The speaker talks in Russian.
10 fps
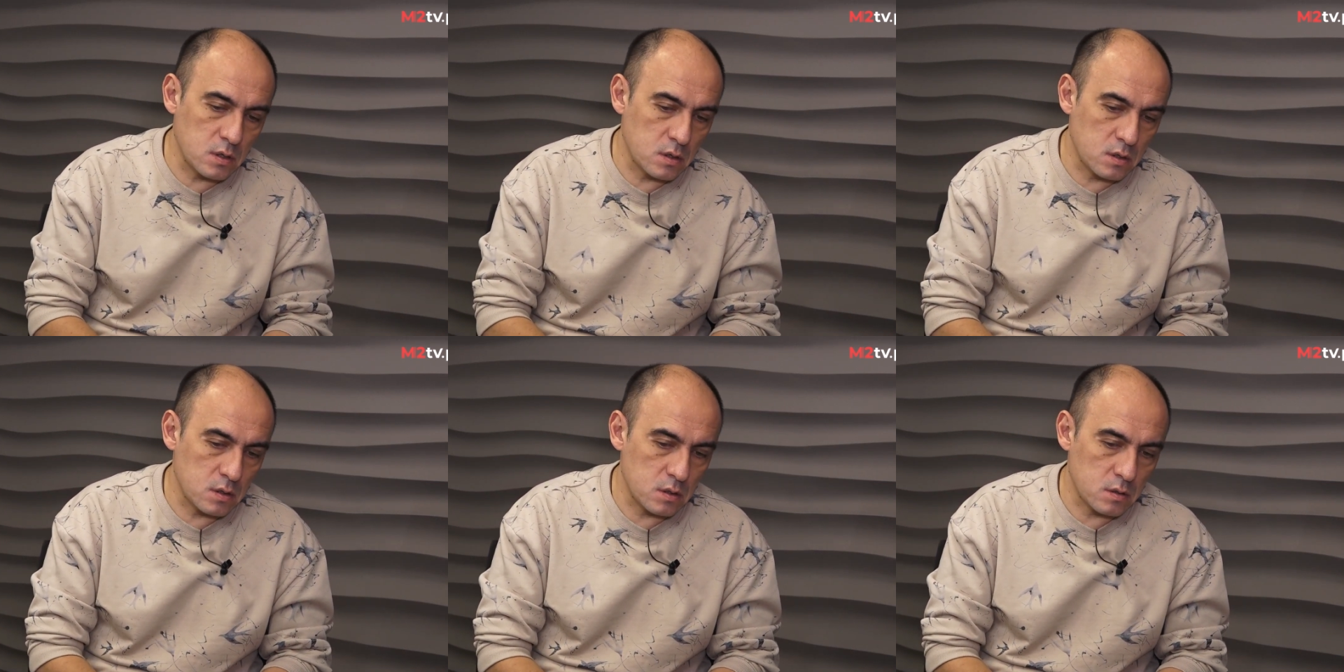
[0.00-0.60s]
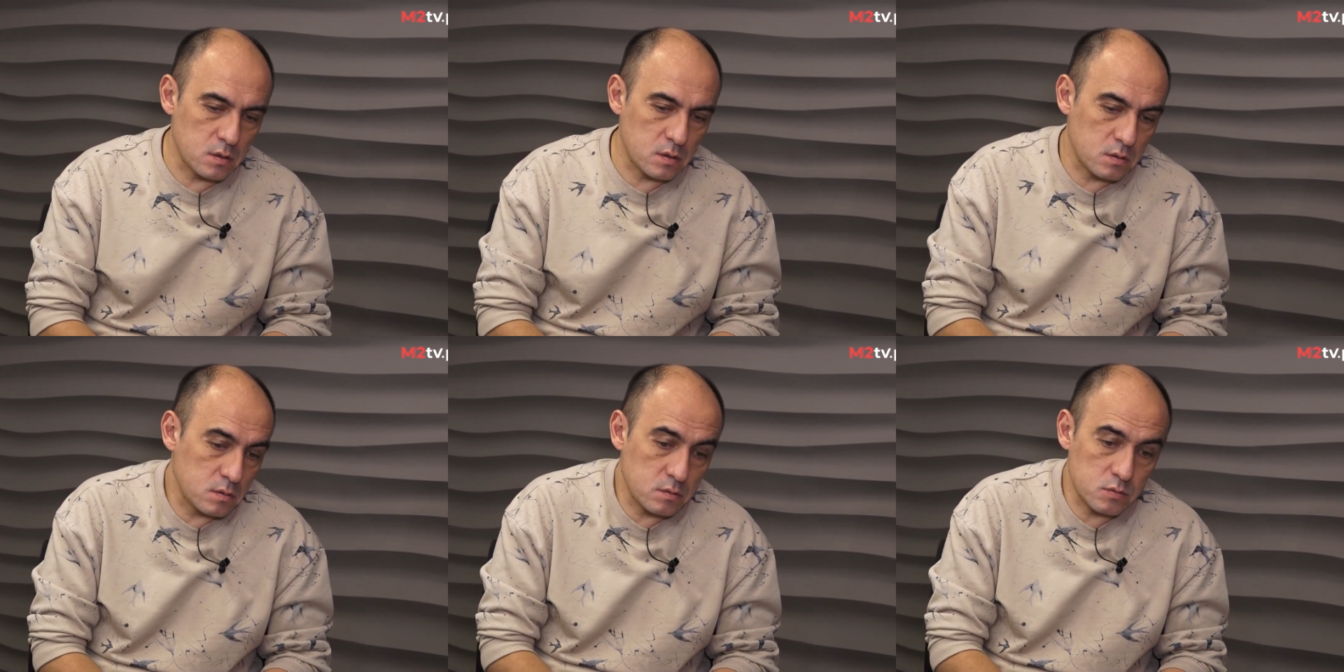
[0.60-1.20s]

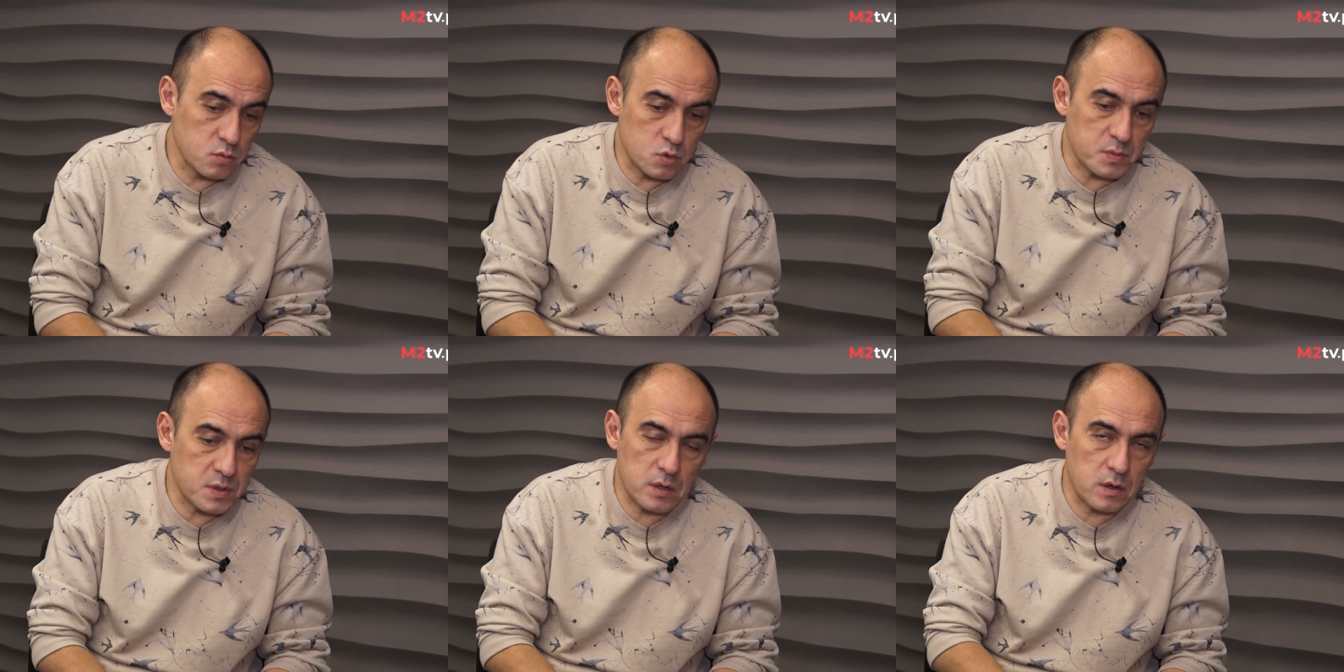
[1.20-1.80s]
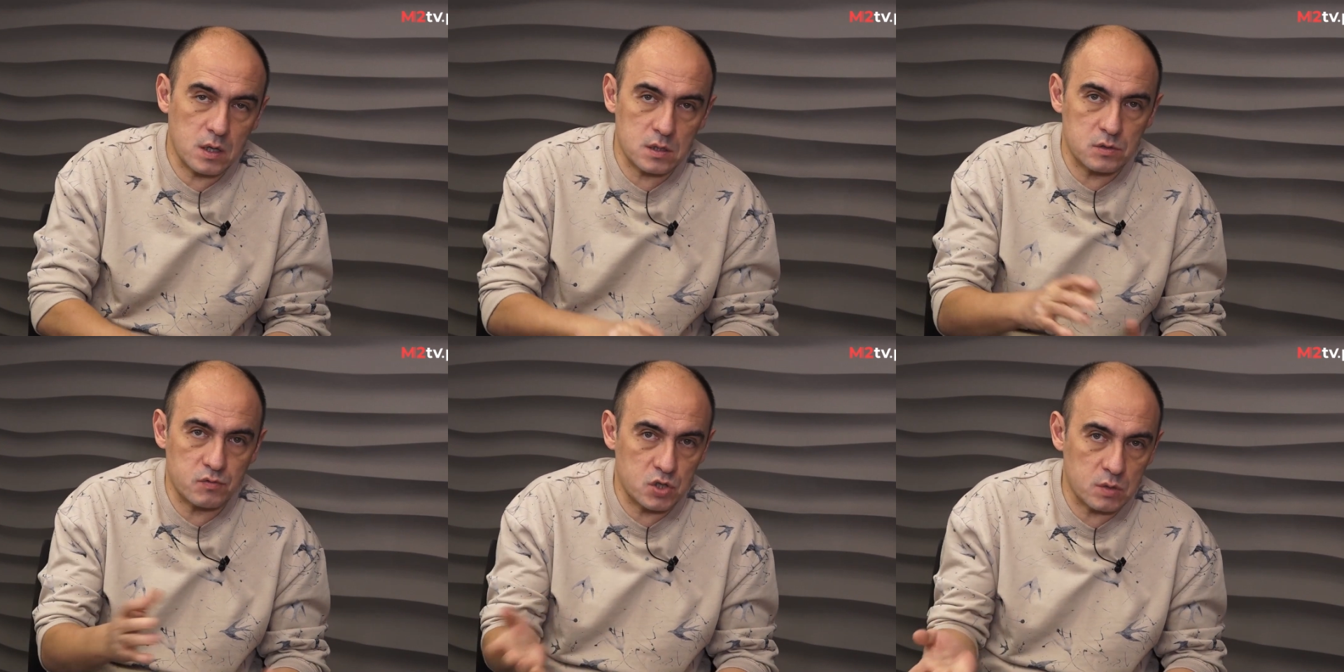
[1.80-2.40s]
э, ну, собственно говоря, если
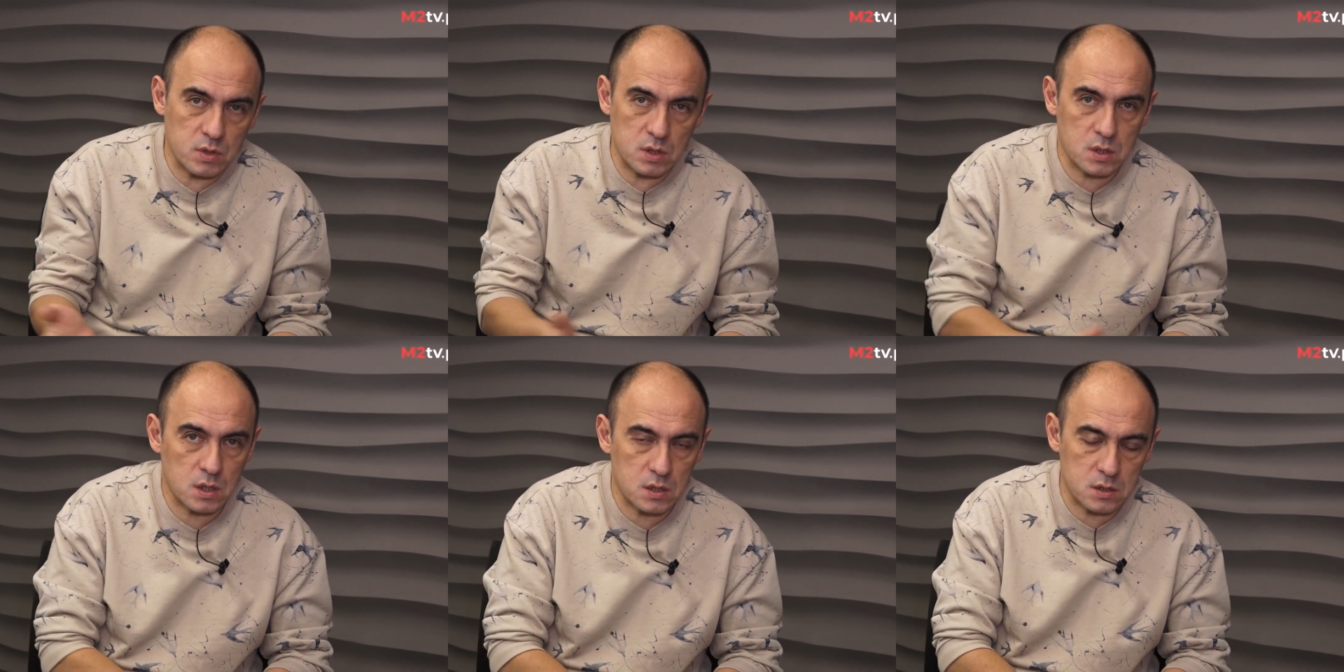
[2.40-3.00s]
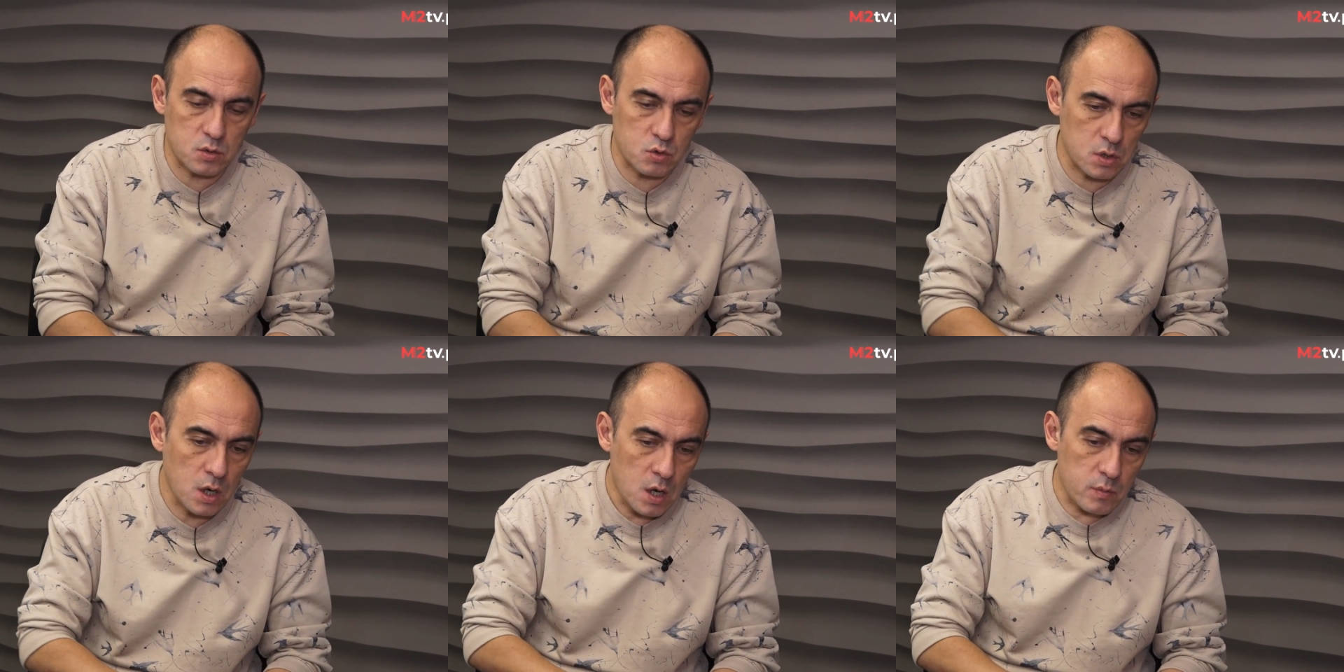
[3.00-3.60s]
вы с чем-то не согласны,
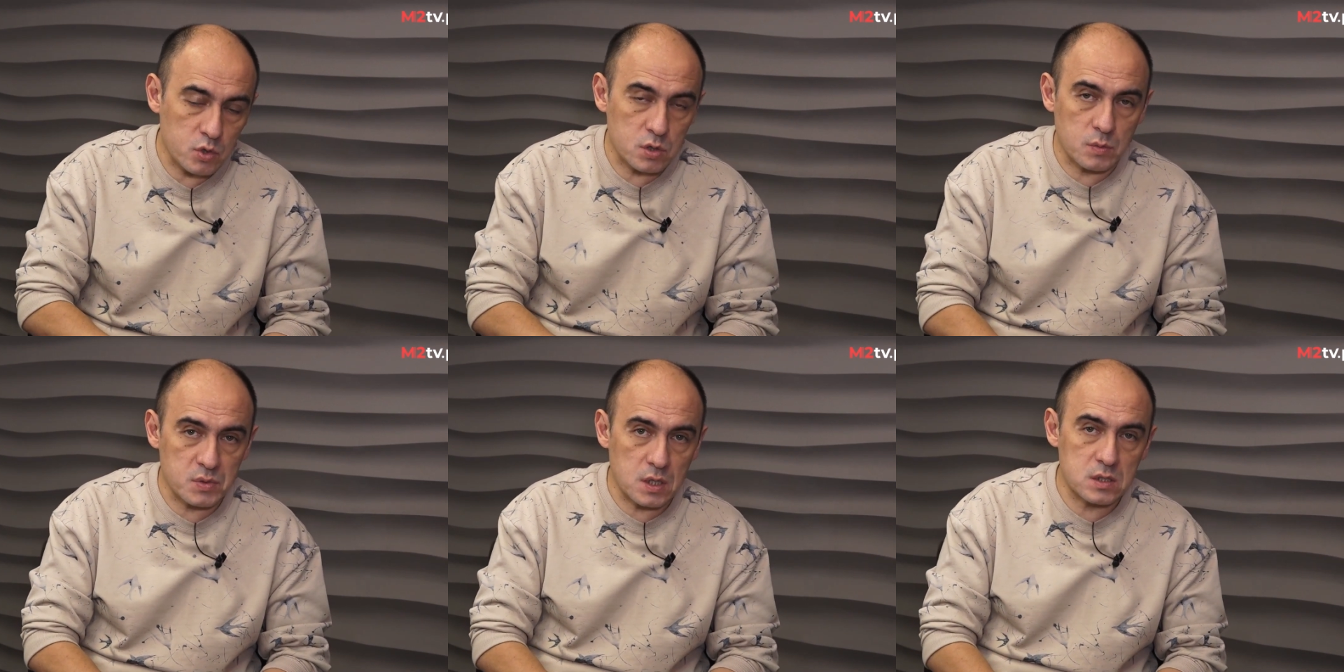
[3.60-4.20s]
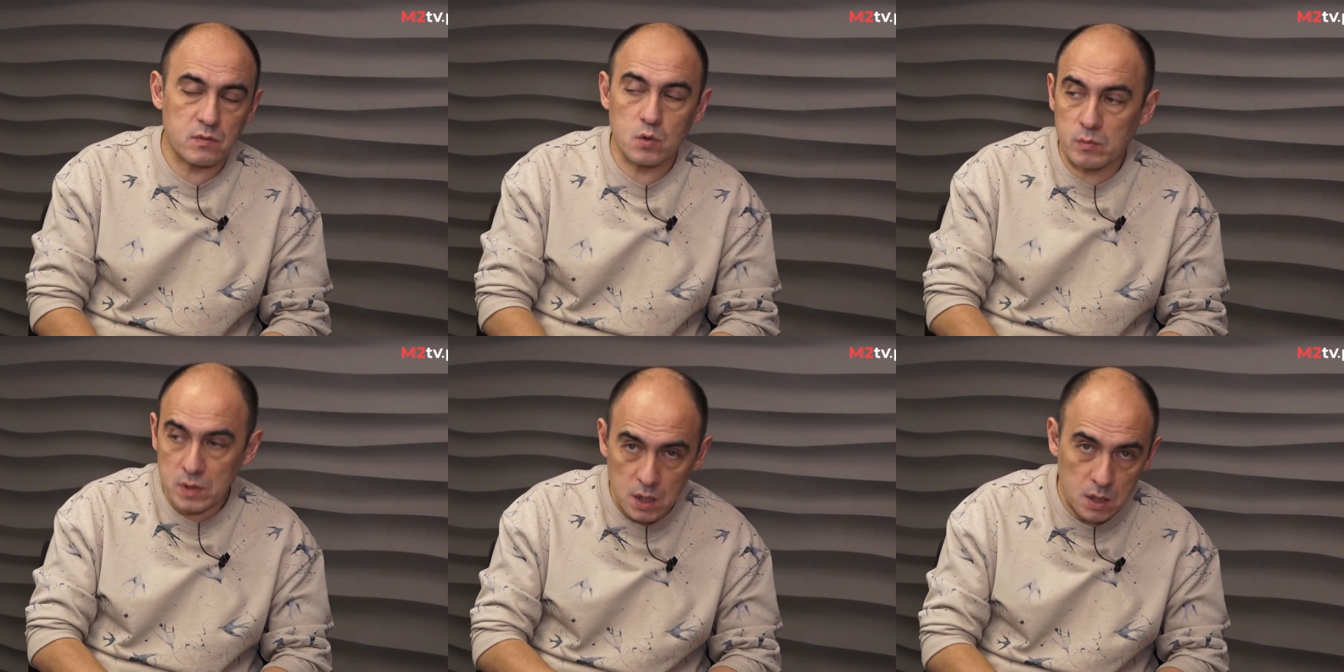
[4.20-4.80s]
тоже можете написать свое
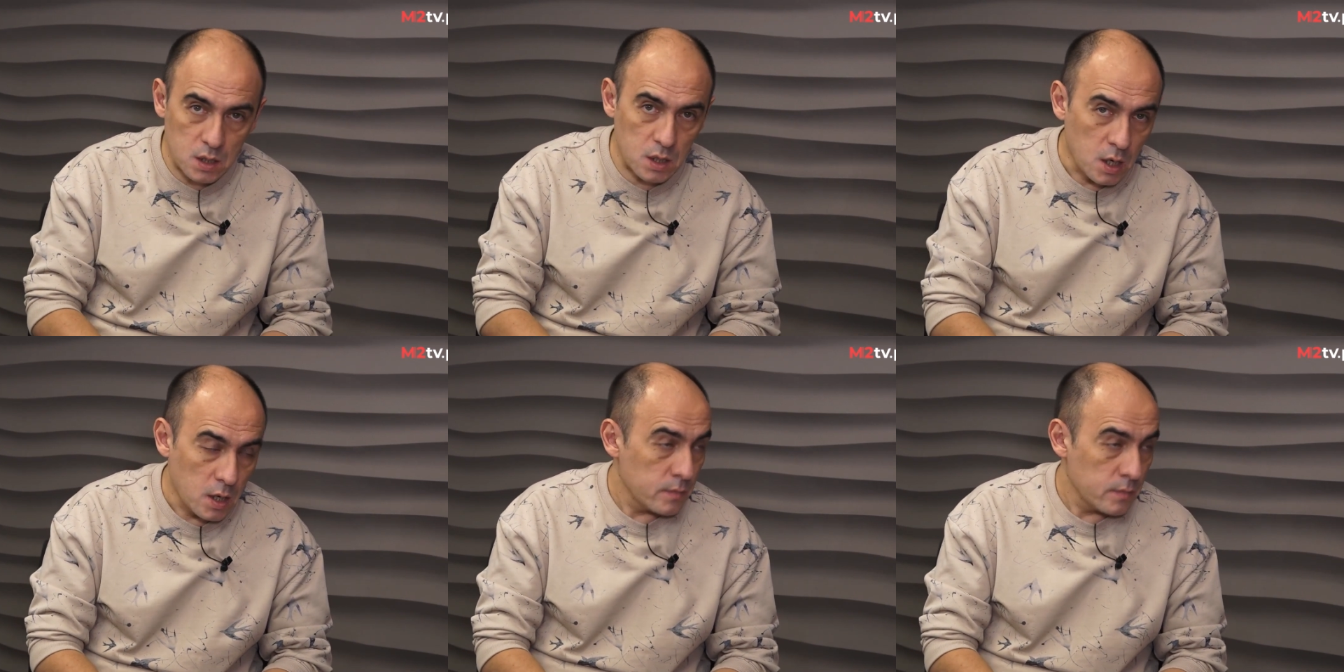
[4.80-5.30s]
мнение.